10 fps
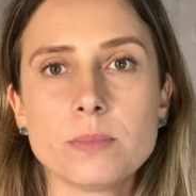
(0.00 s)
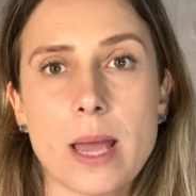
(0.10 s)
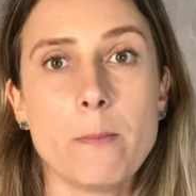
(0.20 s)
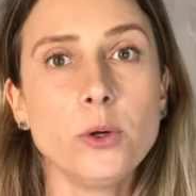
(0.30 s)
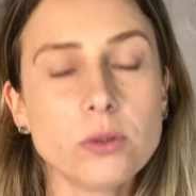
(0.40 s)
É
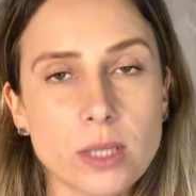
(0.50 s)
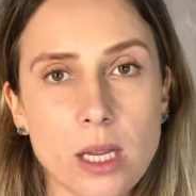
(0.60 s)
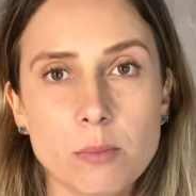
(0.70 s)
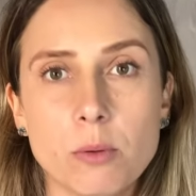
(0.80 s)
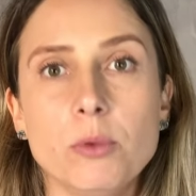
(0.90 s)
muito
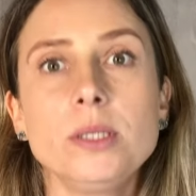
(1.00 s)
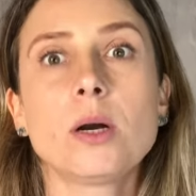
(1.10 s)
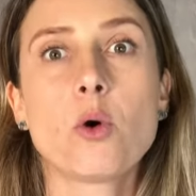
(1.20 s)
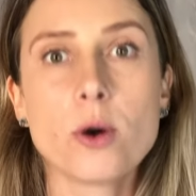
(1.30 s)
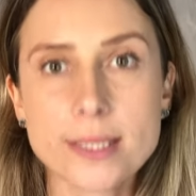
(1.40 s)
tempo, muita
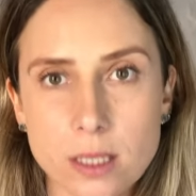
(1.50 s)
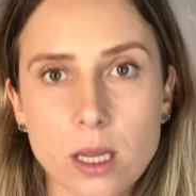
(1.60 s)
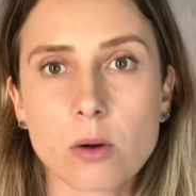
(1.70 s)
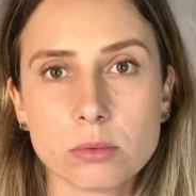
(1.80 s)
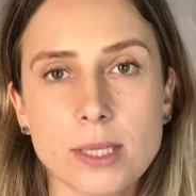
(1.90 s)
coisa que
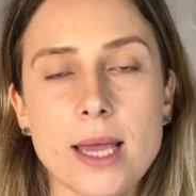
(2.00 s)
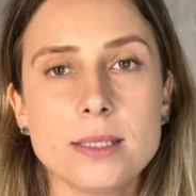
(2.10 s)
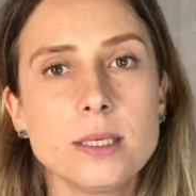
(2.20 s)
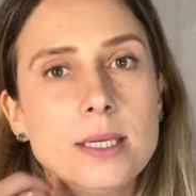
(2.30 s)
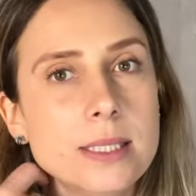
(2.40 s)

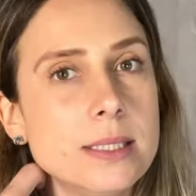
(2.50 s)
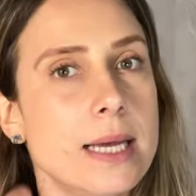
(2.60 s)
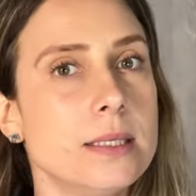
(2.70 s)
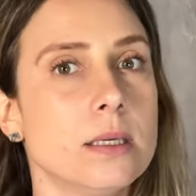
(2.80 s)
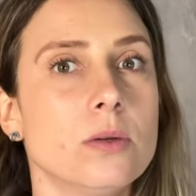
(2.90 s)
acontece nesses
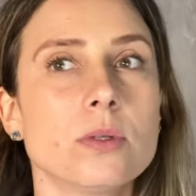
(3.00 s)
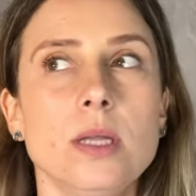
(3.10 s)
10 anos.